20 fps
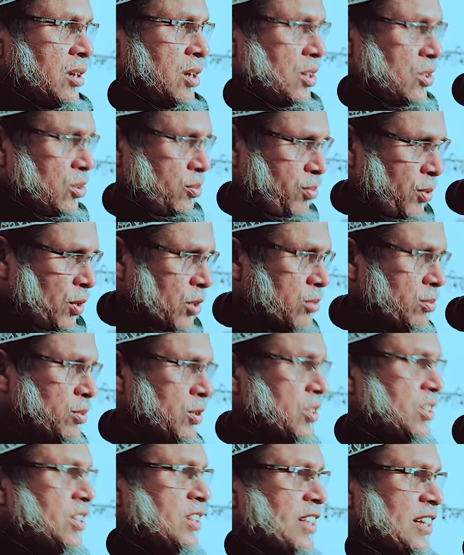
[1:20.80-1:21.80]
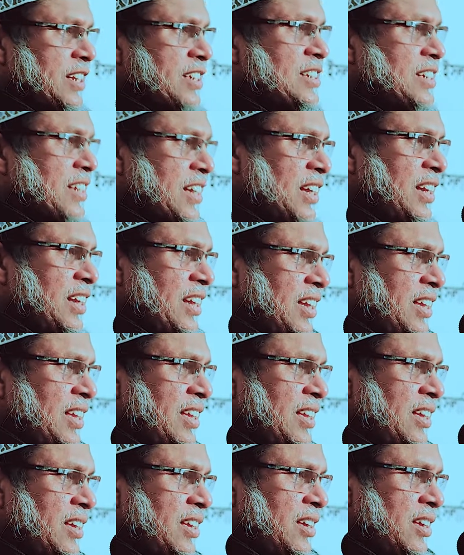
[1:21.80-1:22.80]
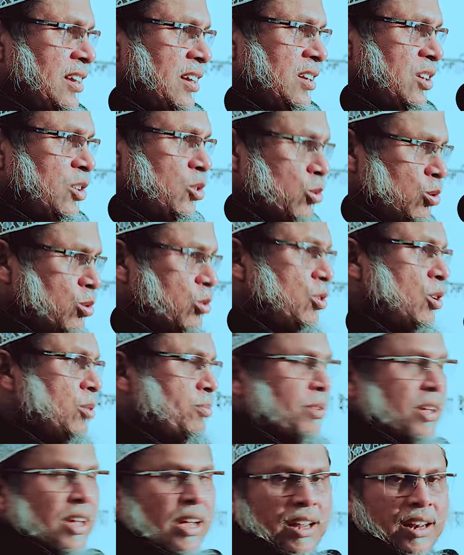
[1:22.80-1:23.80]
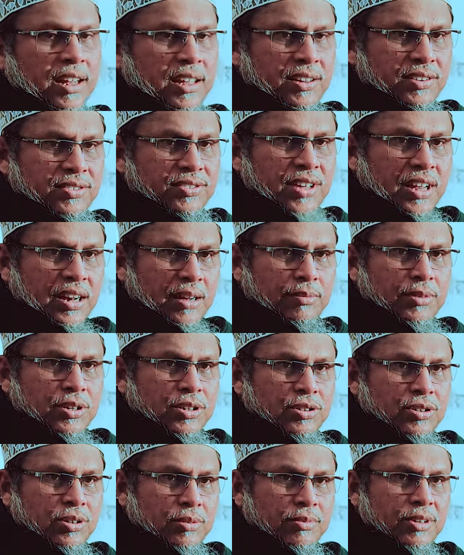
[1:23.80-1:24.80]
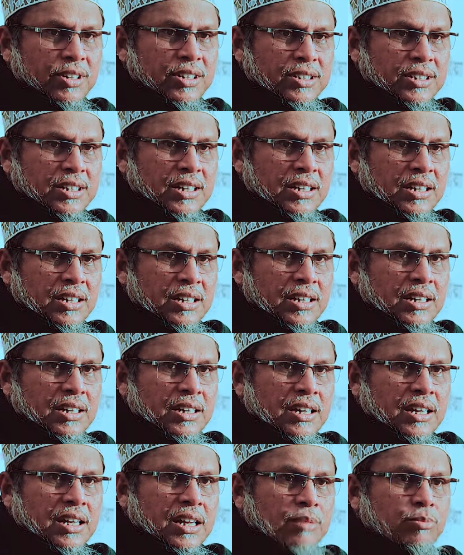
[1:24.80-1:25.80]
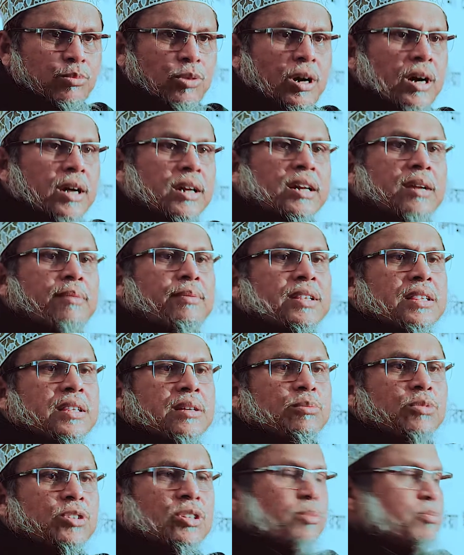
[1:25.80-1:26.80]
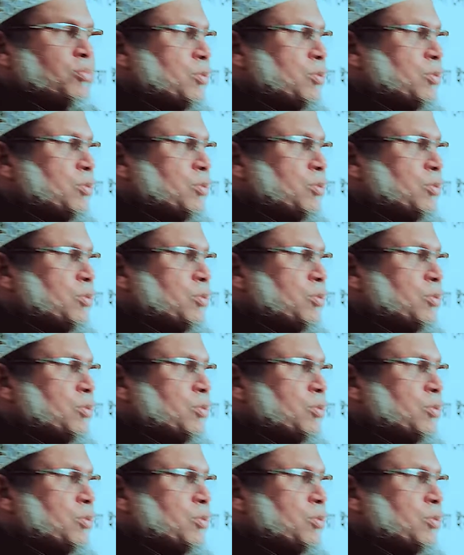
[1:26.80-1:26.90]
কিন্তু পরবর্তীতে এসে নুহ নবী ইসালামের সময় এসে এরা মহারলামাতের মধ্যে